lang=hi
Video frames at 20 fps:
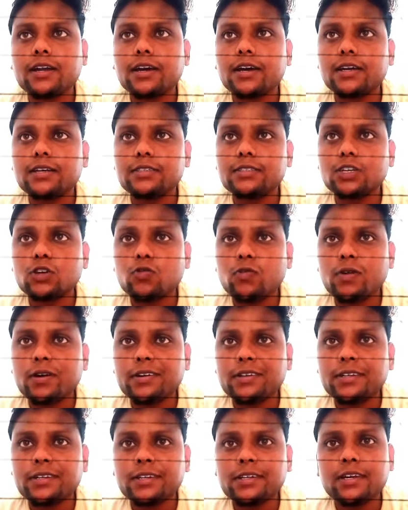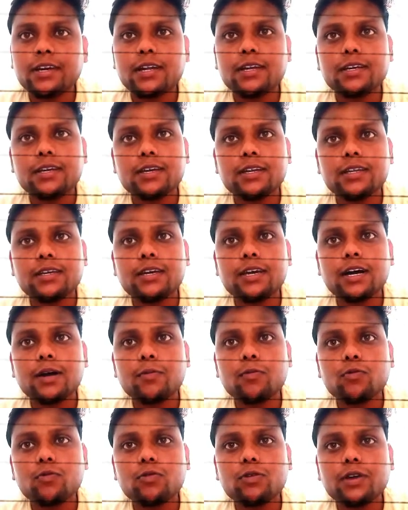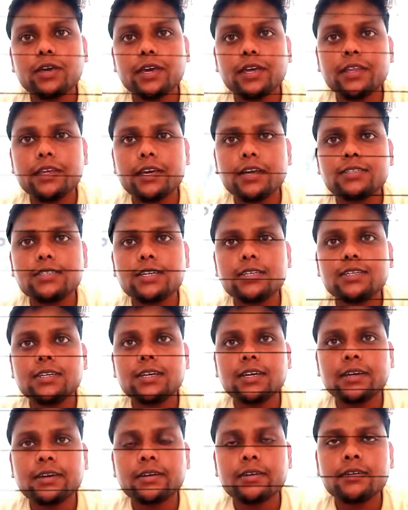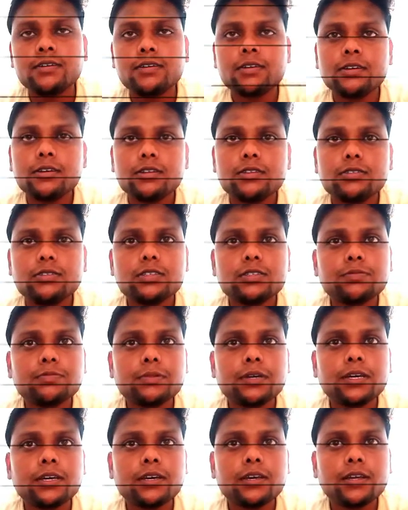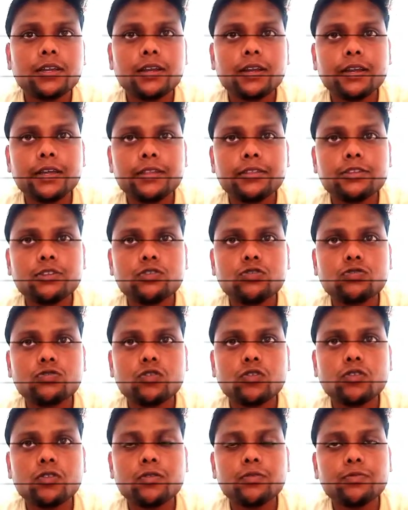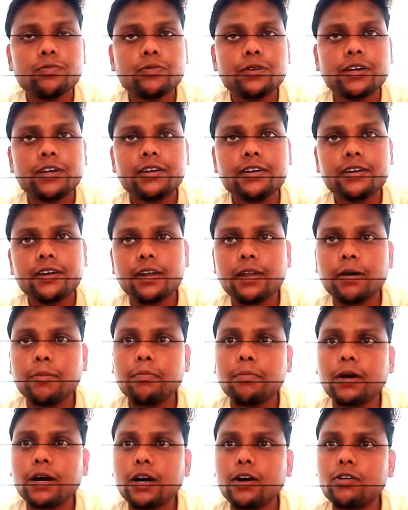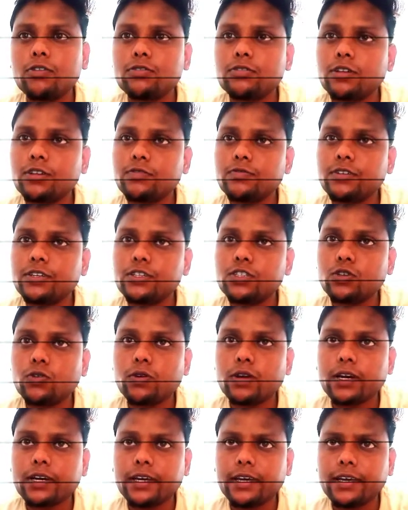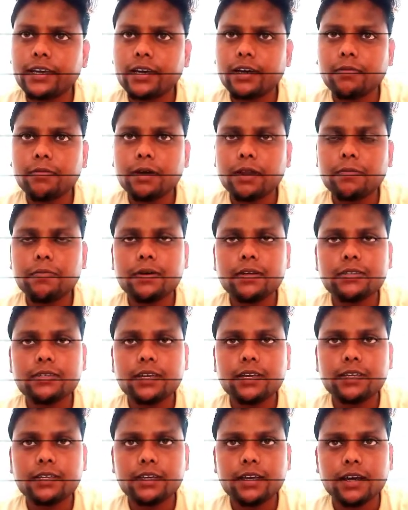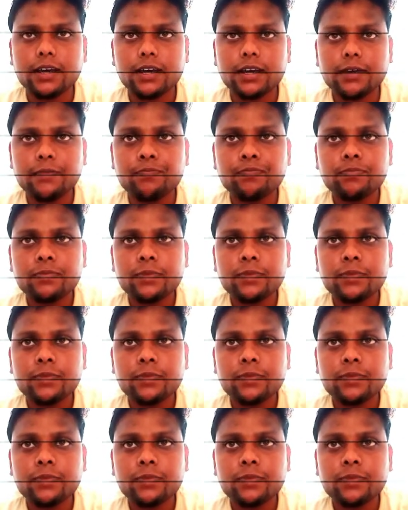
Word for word: करना है इसकी क्वांटिटी निकालने के लिए आपको एरिया चाहिए एक जिसमें लेंथ 100 फीट लंबा और 10 फीट चौड़ा का एक हमारे पास एरिया है